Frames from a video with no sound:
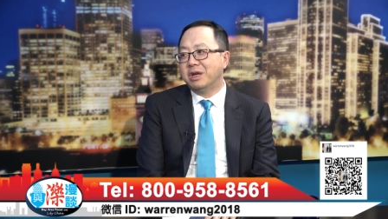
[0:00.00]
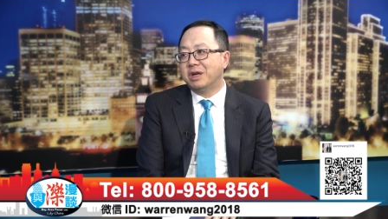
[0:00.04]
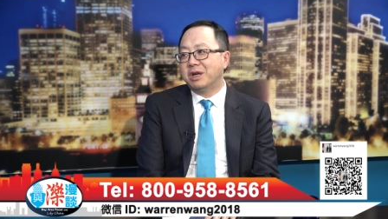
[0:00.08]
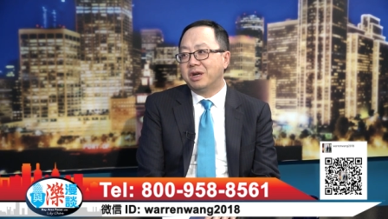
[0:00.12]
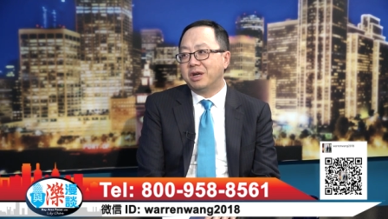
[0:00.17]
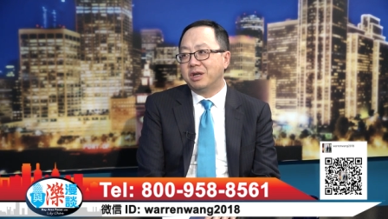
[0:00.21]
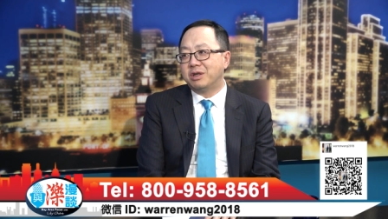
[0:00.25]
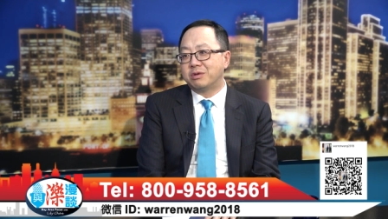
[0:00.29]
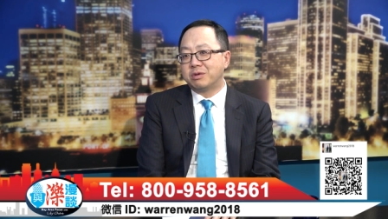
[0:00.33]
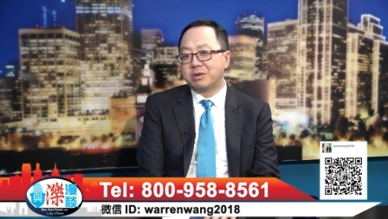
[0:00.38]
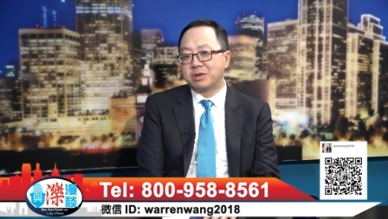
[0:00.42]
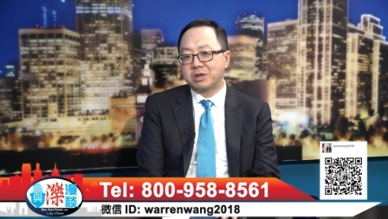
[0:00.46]

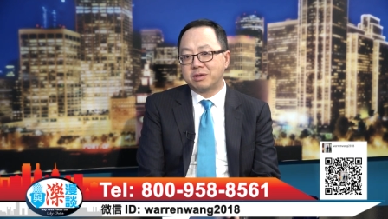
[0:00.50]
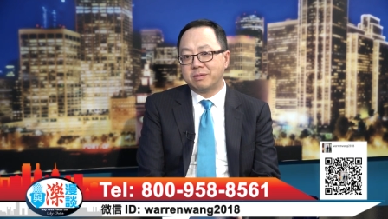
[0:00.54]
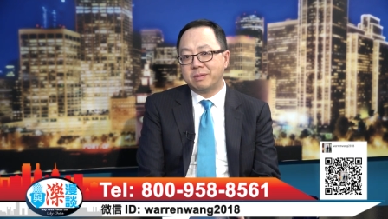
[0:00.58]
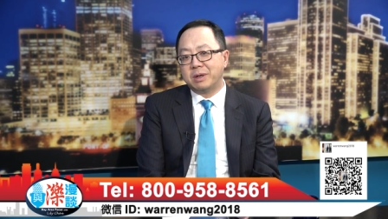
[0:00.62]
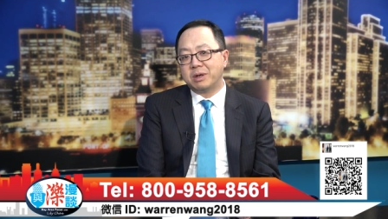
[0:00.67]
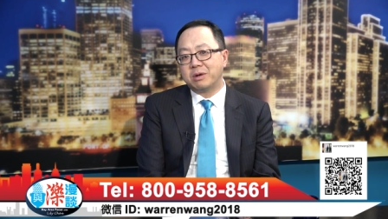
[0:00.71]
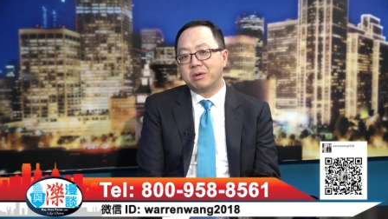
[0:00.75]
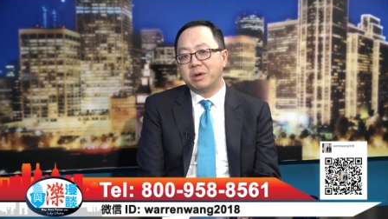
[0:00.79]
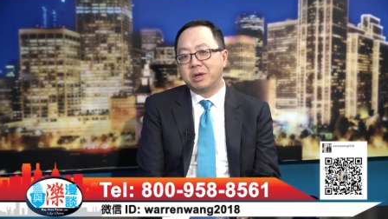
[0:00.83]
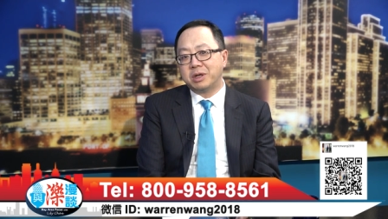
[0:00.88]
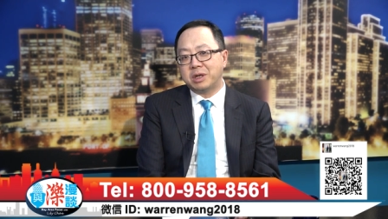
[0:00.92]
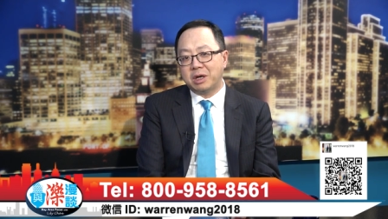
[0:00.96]
很多十
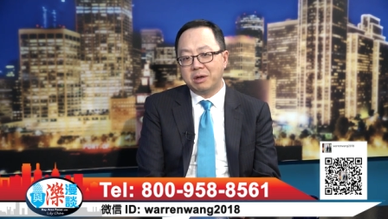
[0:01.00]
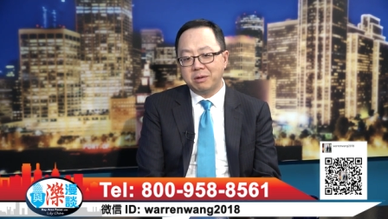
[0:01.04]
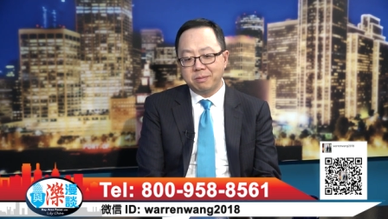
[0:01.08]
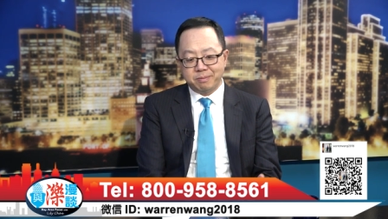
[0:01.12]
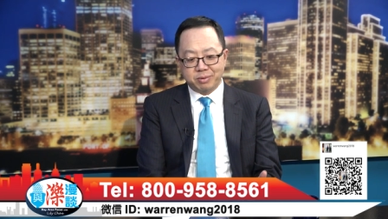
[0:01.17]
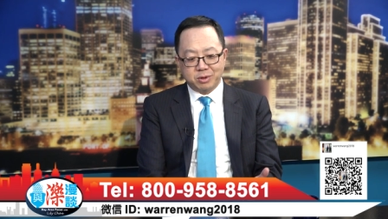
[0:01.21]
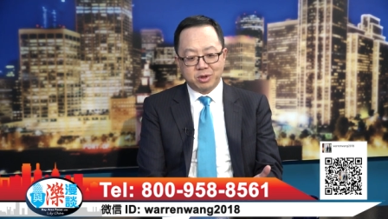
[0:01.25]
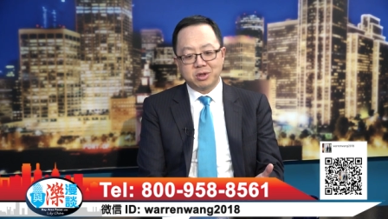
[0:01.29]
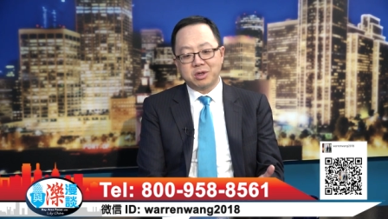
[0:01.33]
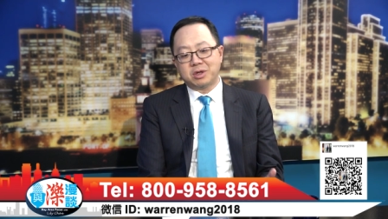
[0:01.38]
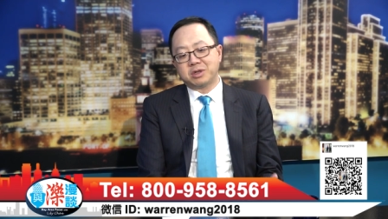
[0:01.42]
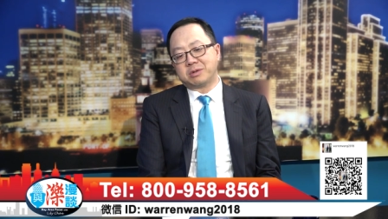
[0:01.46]
万块他
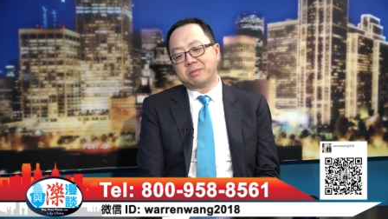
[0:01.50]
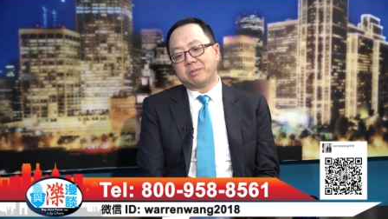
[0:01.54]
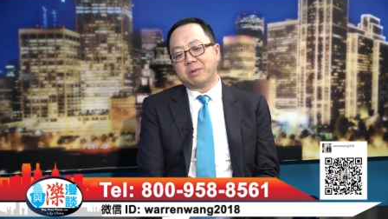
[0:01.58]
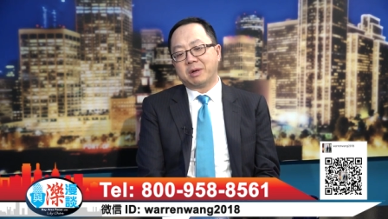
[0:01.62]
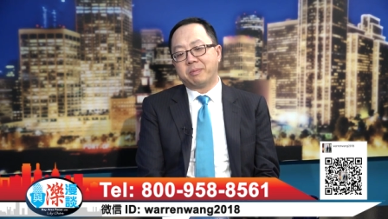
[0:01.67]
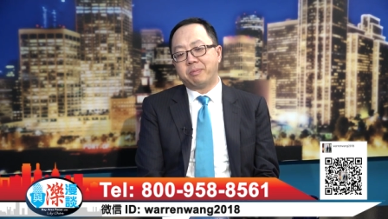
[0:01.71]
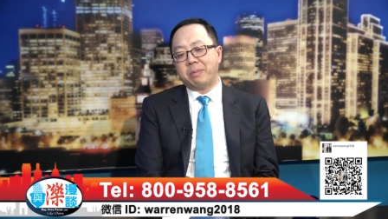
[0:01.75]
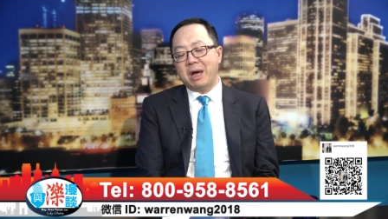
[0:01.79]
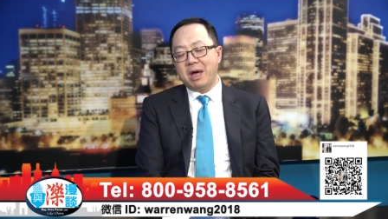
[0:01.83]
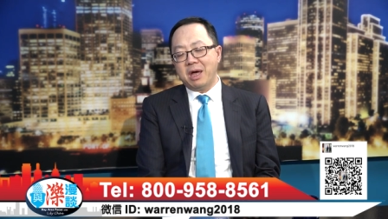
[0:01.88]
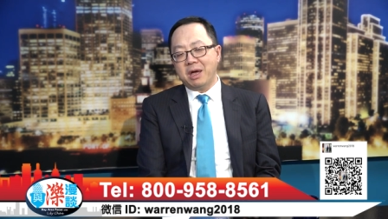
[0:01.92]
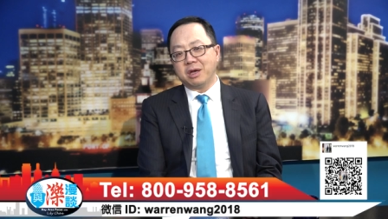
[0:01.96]
不知道怎么
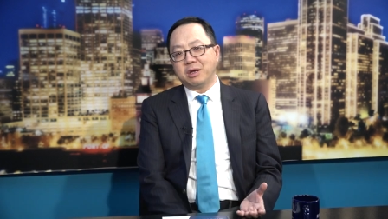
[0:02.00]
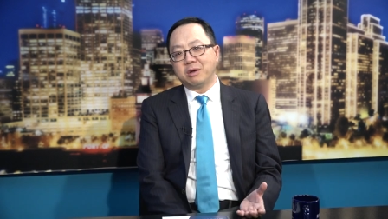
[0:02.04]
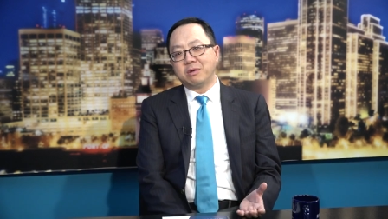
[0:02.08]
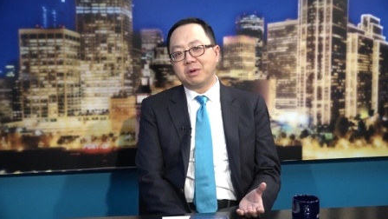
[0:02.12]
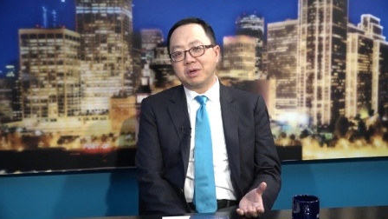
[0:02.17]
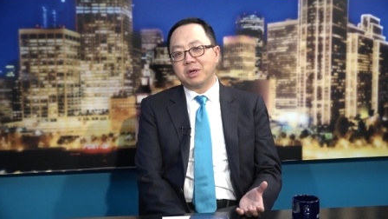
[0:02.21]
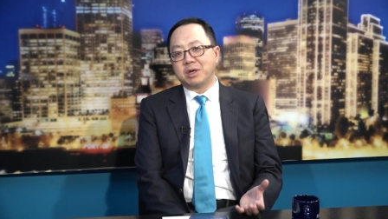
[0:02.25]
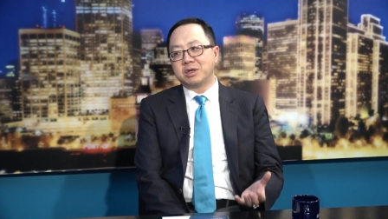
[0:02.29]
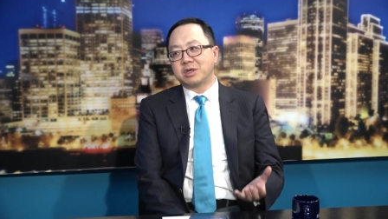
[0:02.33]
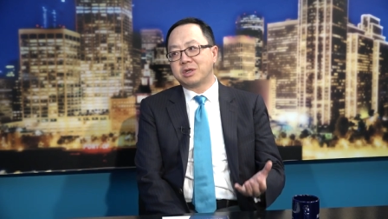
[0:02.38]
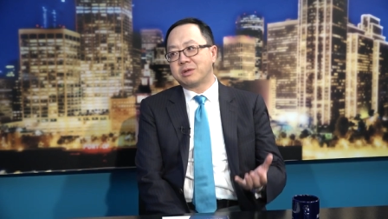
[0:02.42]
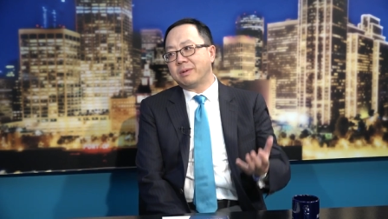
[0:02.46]
办，因
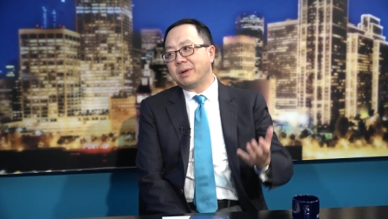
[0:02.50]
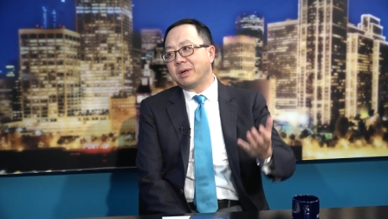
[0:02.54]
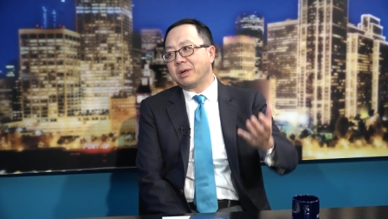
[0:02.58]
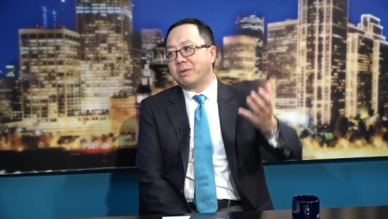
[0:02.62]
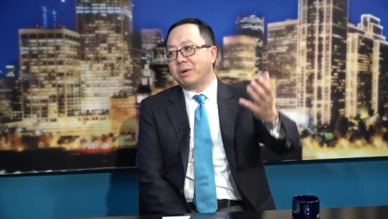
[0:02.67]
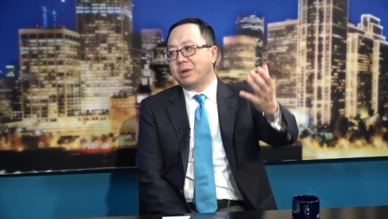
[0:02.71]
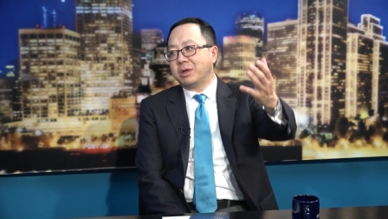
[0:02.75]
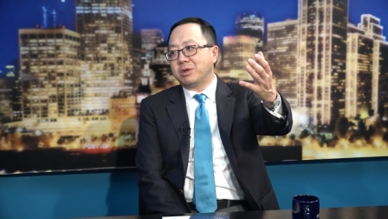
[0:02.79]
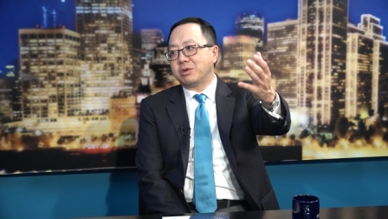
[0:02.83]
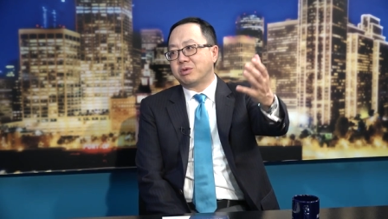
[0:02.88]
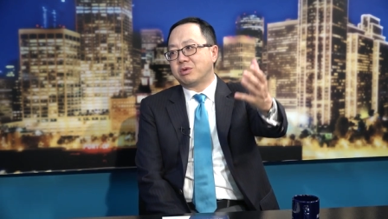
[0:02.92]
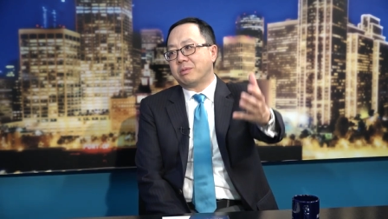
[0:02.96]
为十万
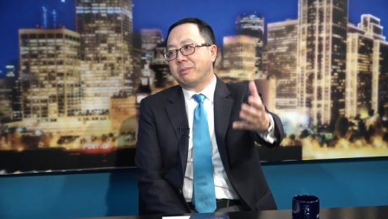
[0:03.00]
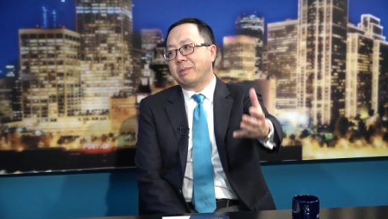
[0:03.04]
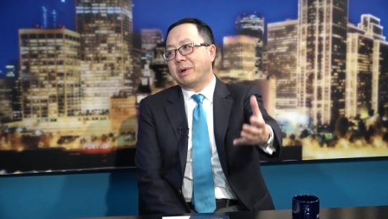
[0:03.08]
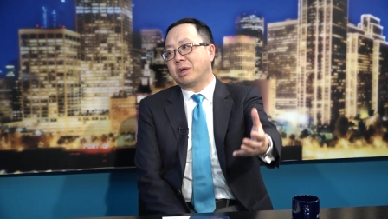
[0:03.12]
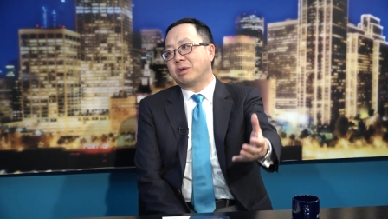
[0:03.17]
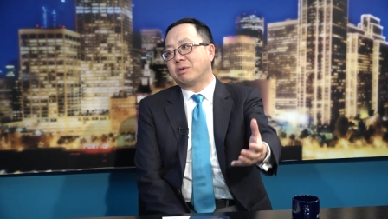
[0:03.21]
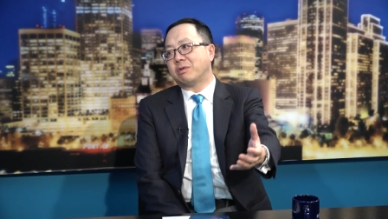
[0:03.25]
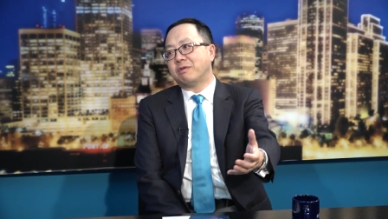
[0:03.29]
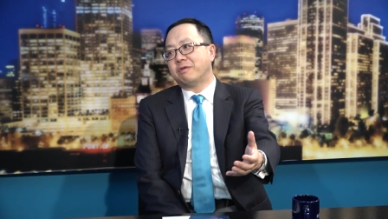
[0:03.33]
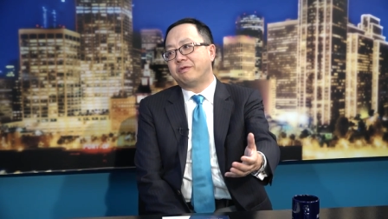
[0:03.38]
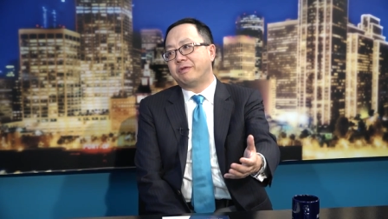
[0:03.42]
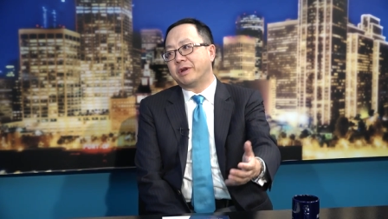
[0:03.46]
块你说买一
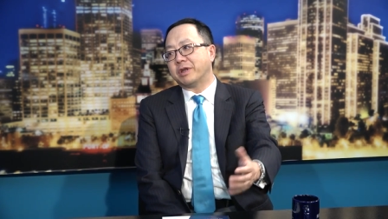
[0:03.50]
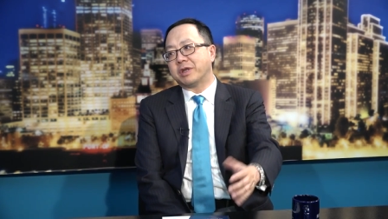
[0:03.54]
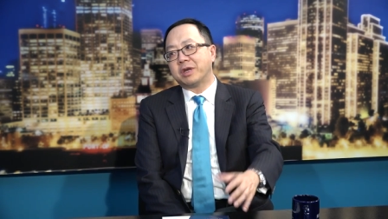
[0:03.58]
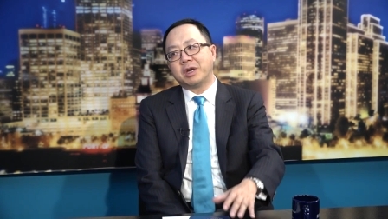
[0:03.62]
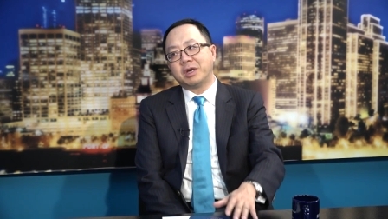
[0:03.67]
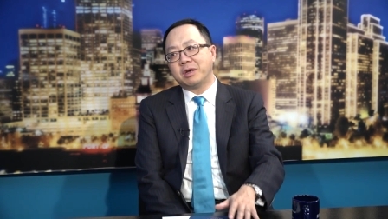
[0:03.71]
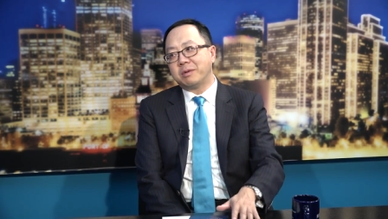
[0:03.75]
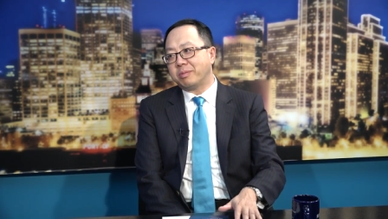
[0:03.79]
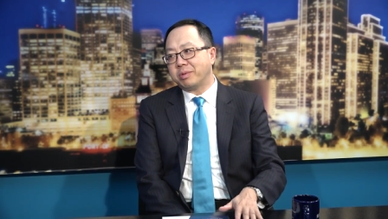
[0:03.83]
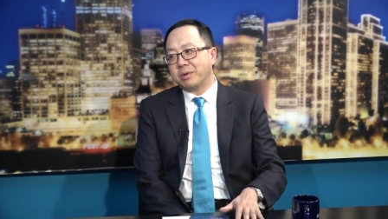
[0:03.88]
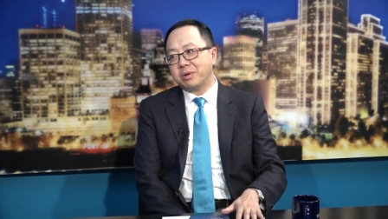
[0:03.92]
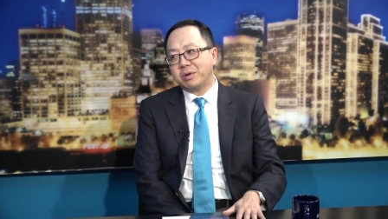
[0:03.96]
栋房他也不